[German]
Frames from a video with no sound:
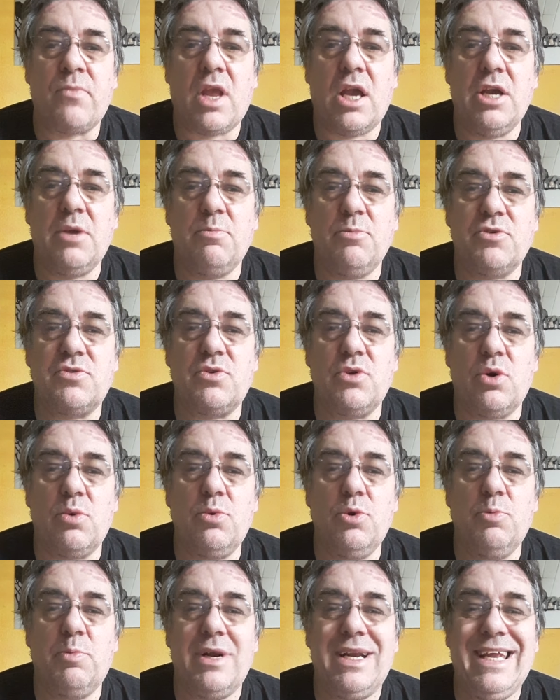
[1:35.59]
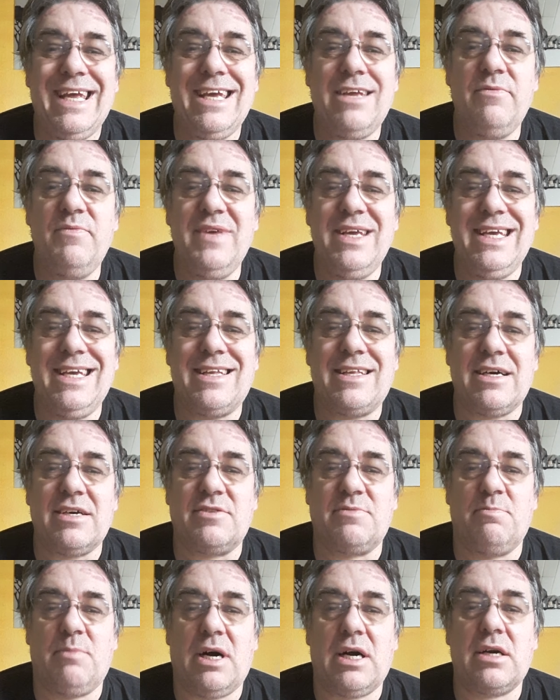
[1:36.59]
Ich muss nur überlegen, wie ich
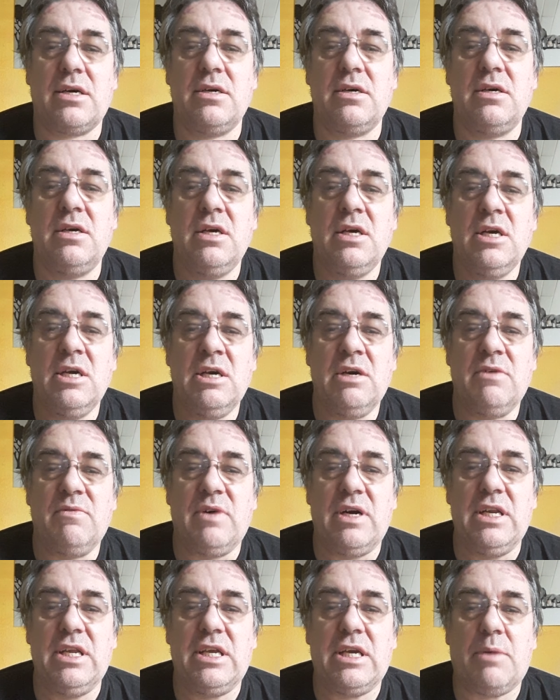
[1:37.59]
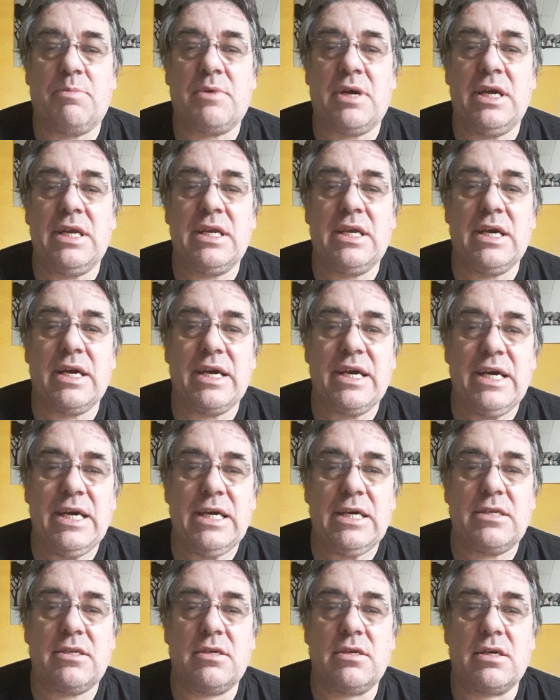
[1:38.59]
das mache, weil ich habe kein
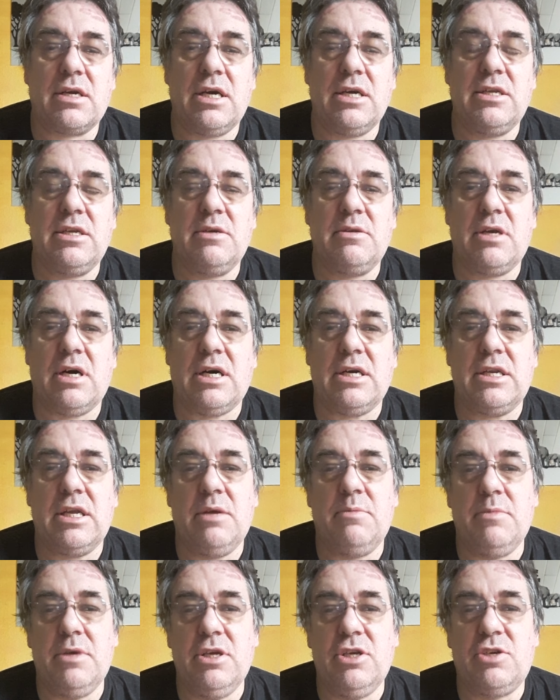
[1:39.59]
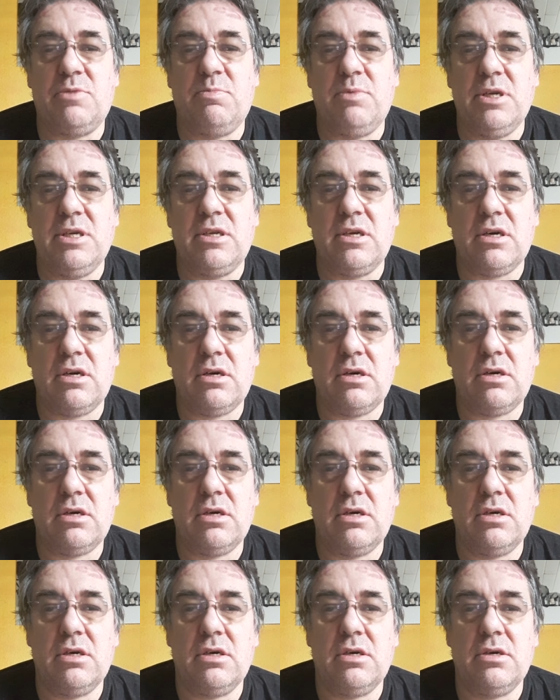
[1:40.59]
Gerät, keinen
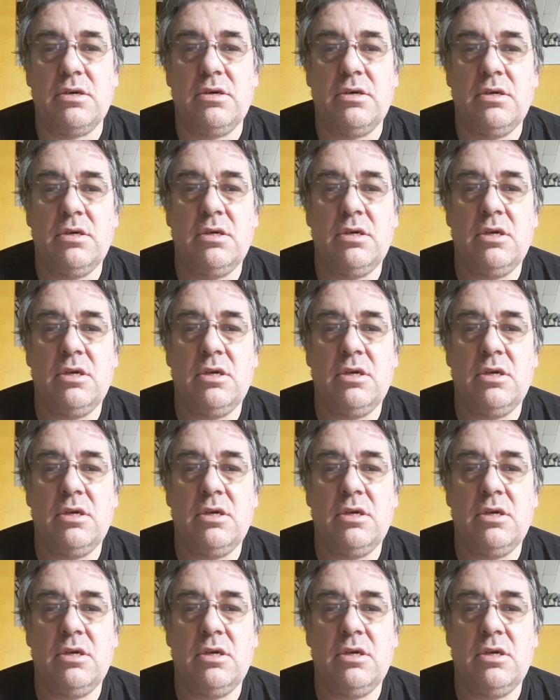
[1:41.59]
HDMI-Splitter, äh,